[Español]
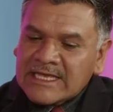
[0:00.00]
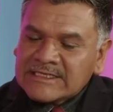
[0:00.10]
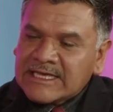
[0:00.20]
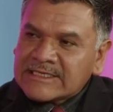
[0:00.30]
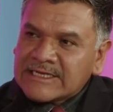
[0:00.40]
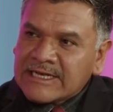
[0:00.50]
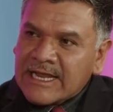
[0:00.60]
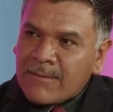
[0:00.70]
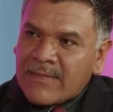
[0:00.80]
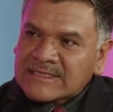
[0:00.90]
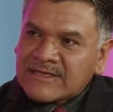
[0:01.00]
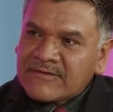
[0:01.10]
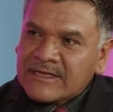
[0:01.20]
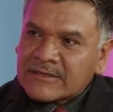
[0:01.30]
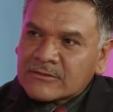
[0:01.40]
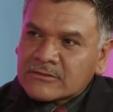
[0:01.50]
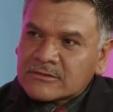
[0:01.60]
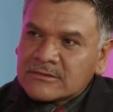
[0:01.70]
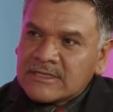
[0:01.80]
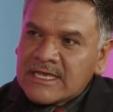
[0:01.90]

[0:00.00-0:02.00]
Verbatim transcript: se hacen más abiertos.